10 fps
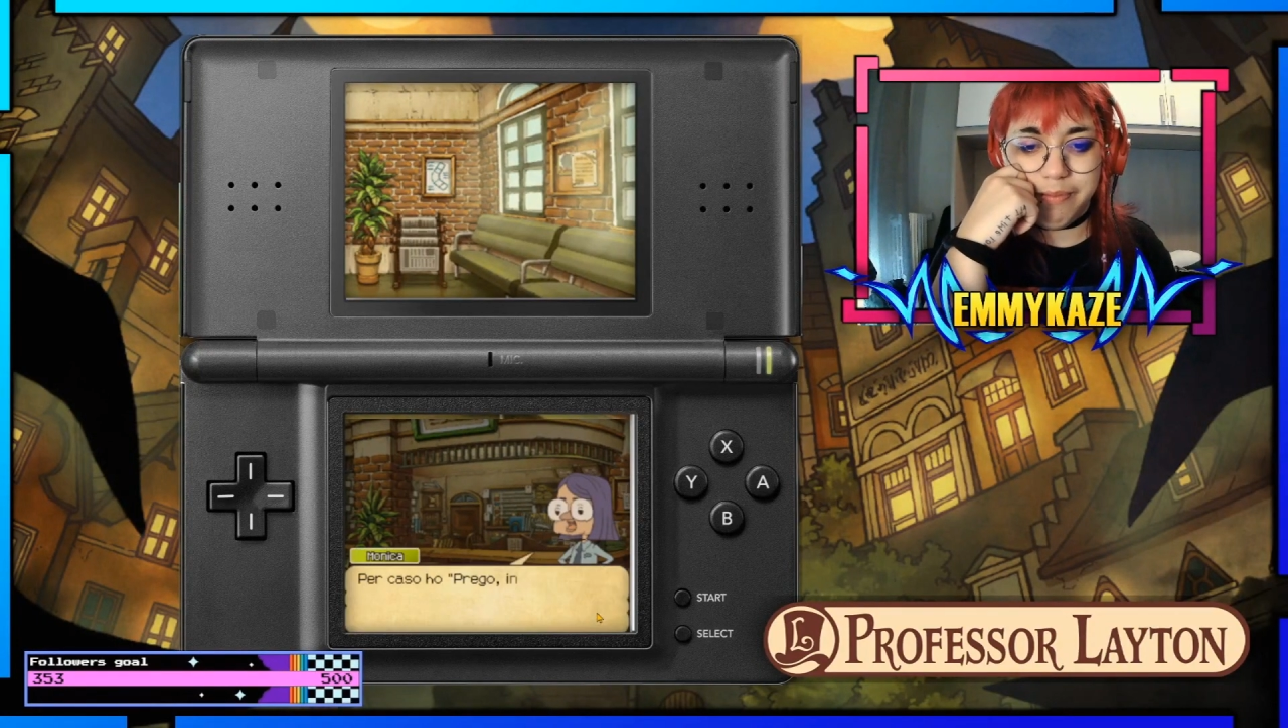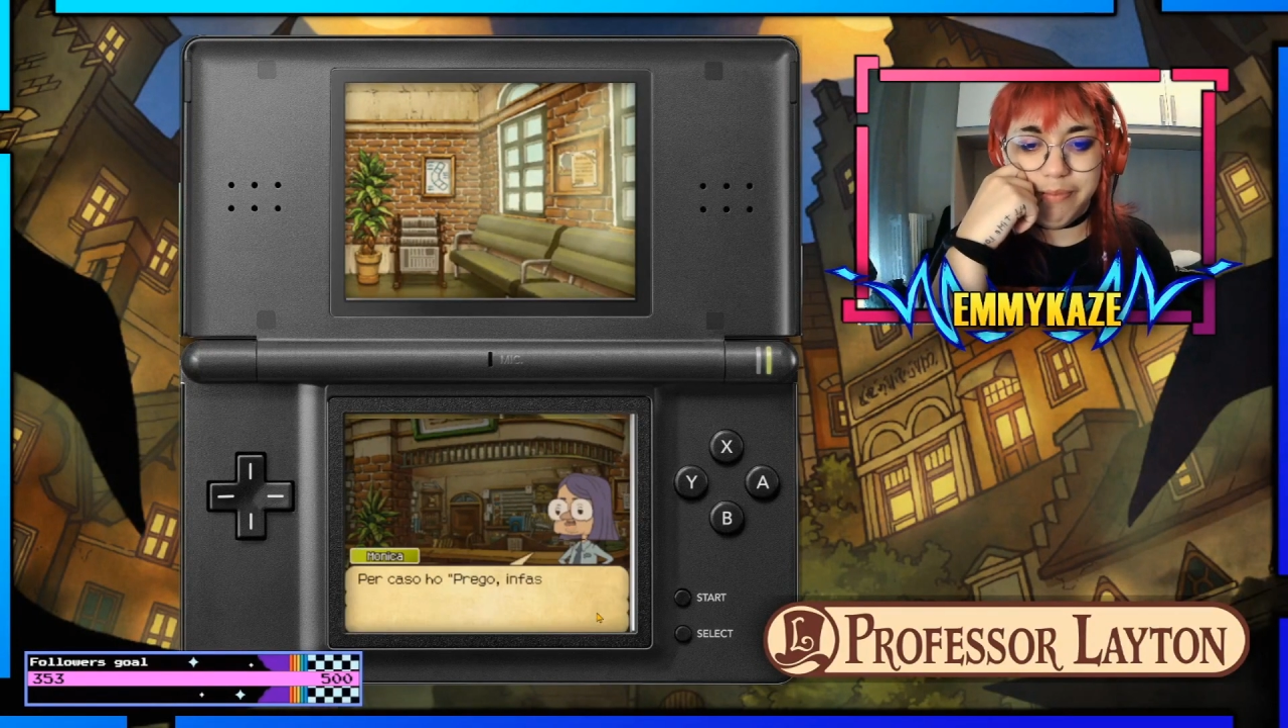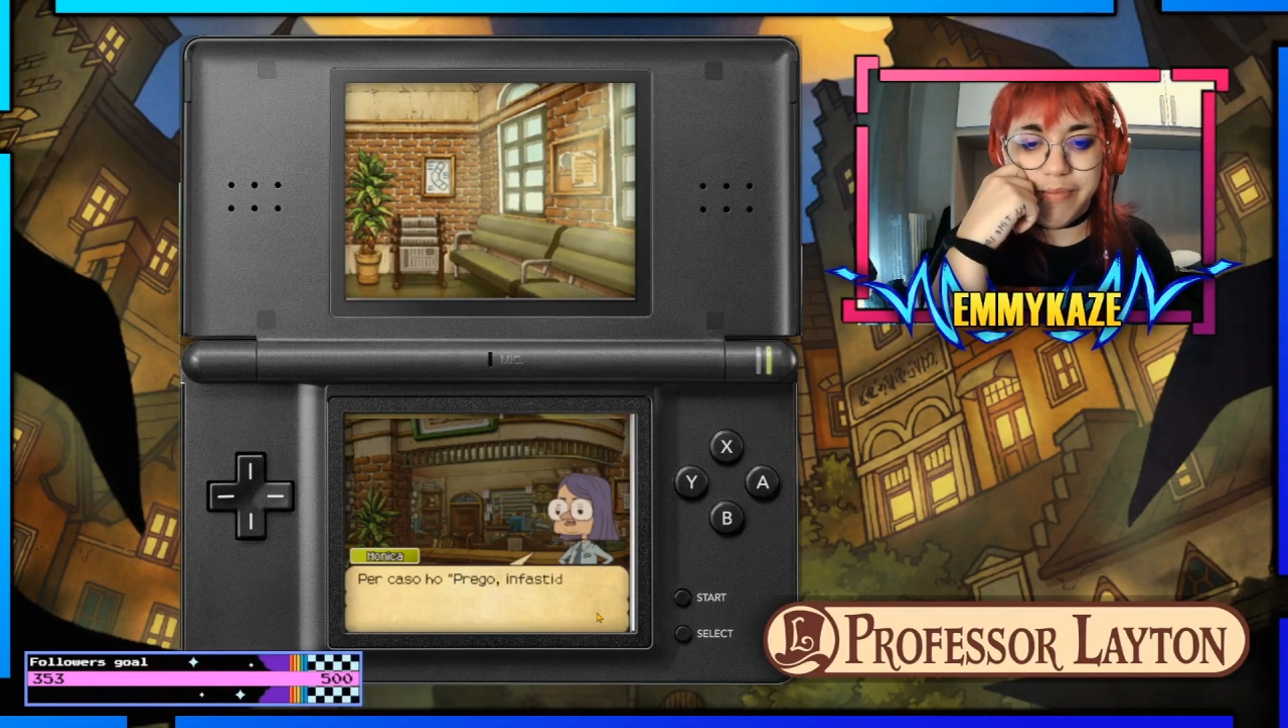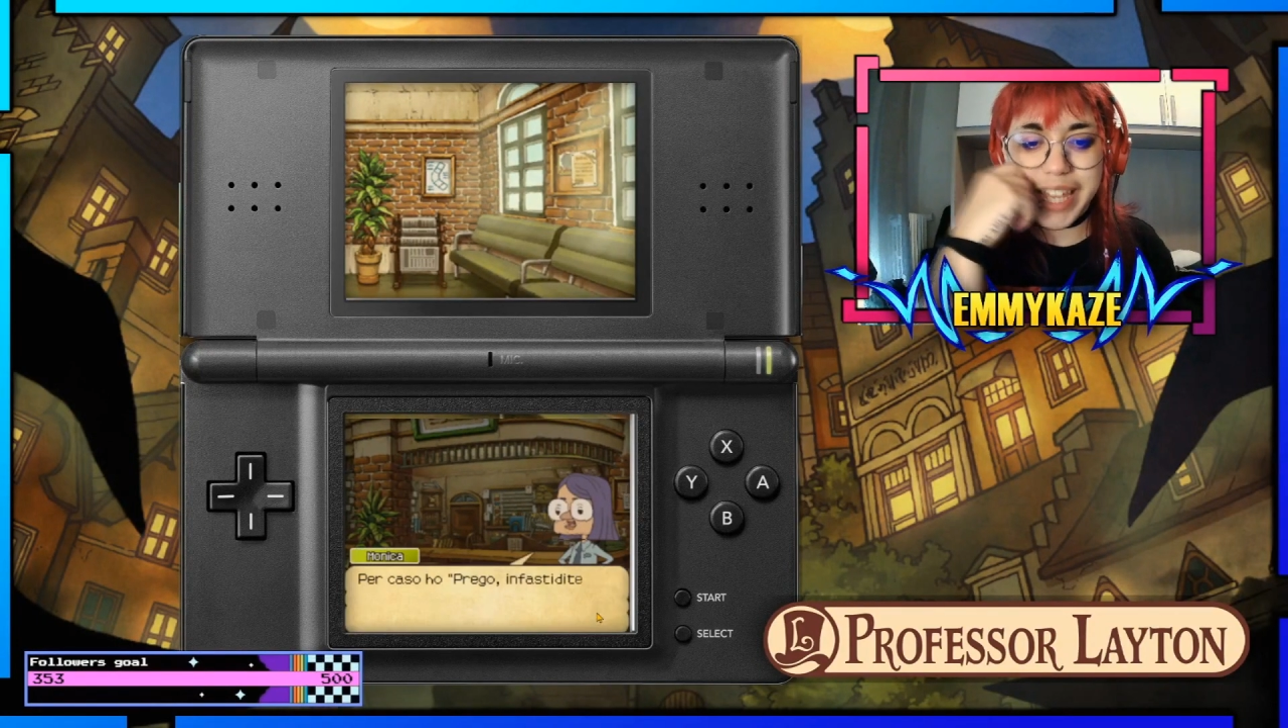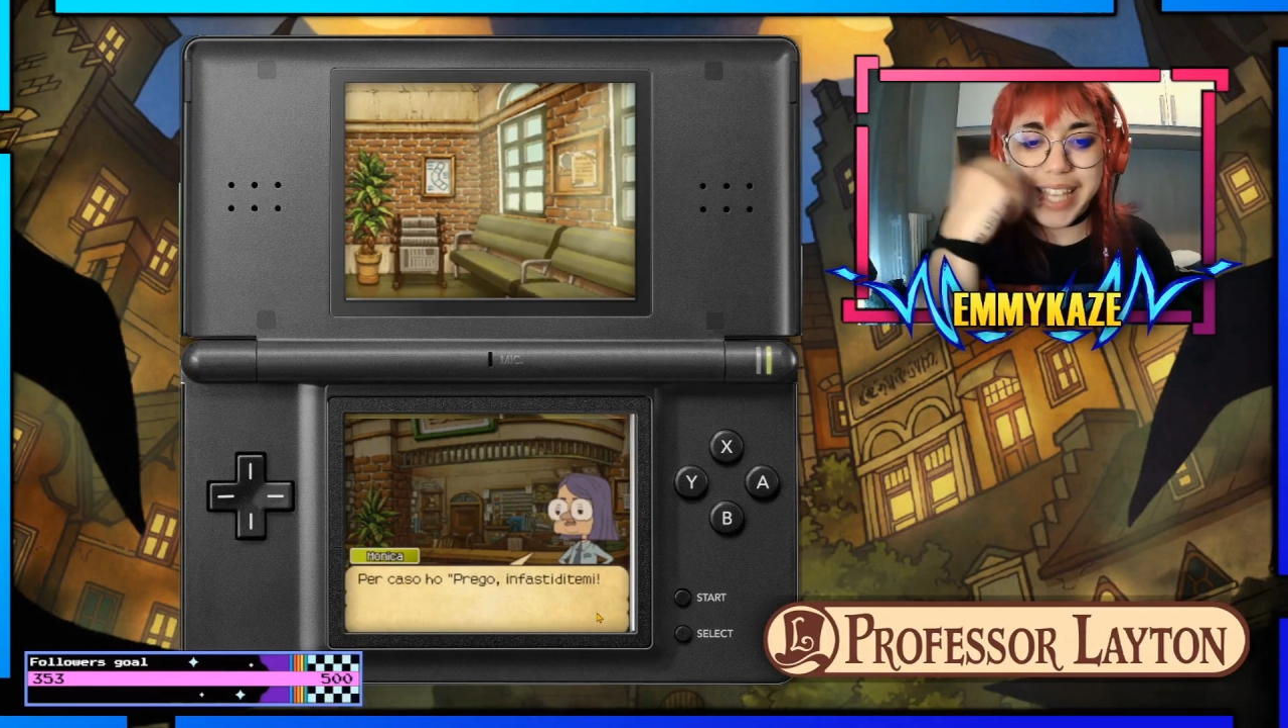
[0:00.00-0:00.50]

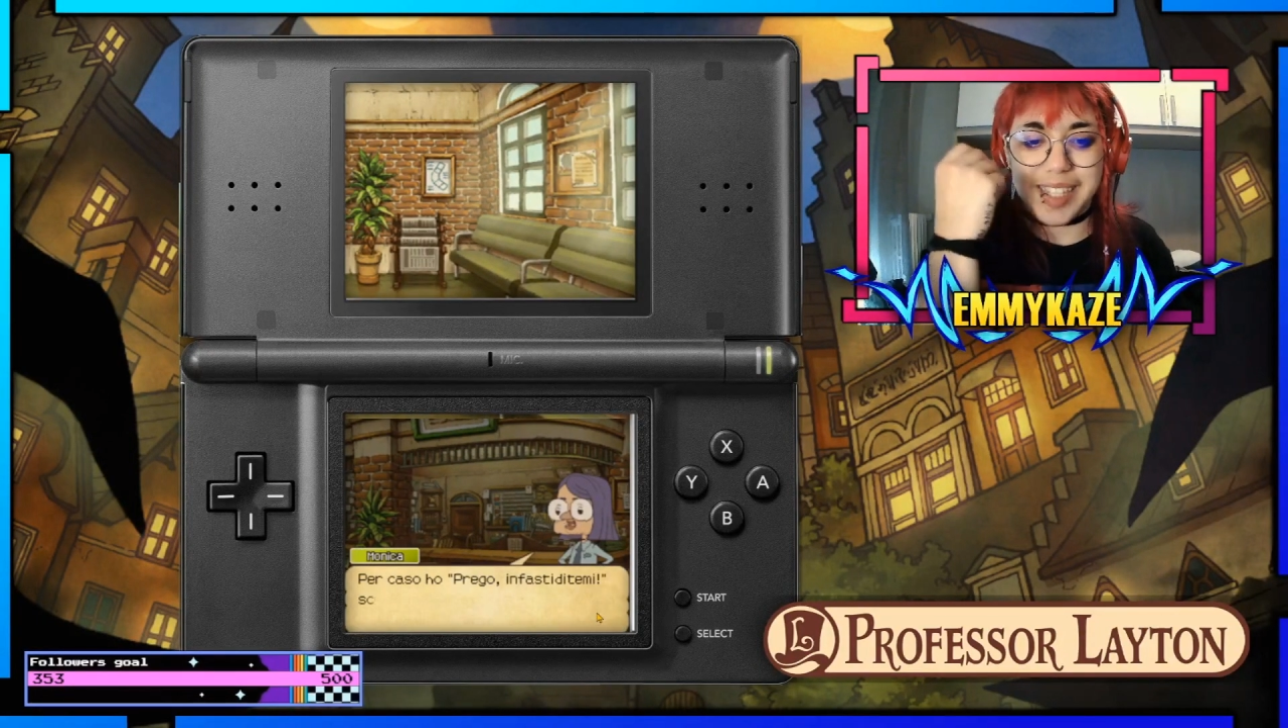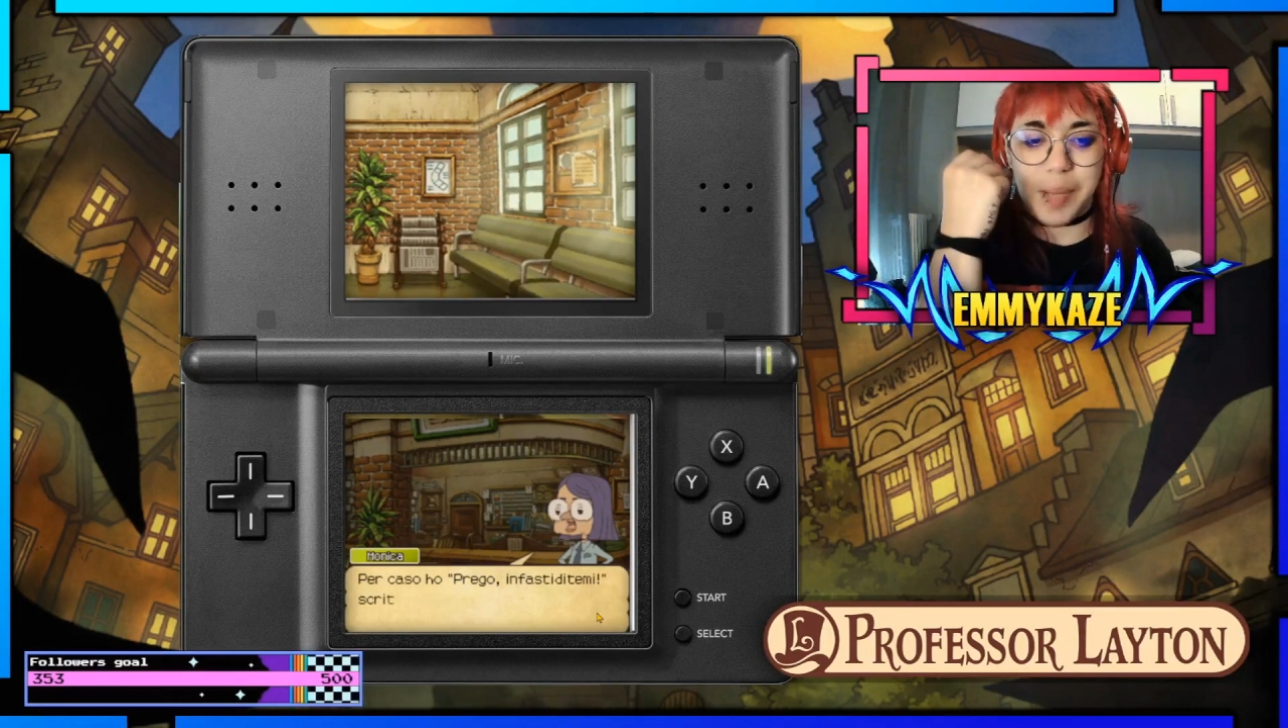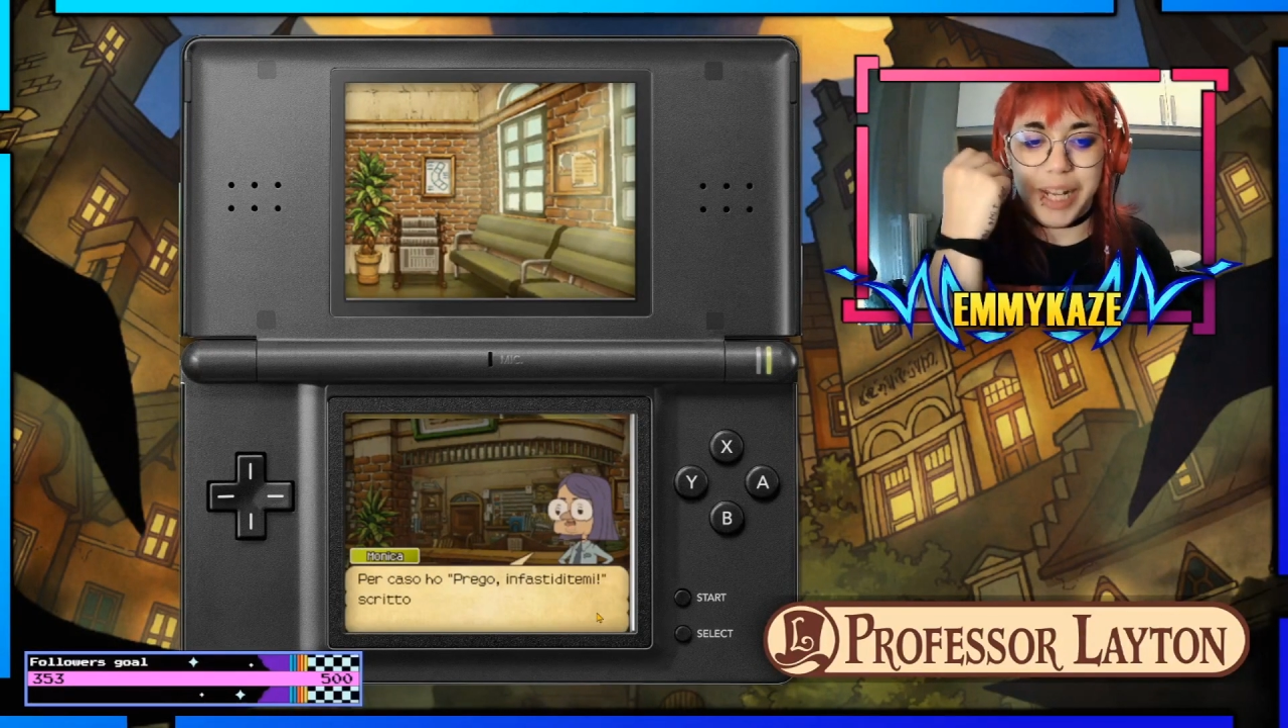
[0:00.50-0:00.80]
Ma che sta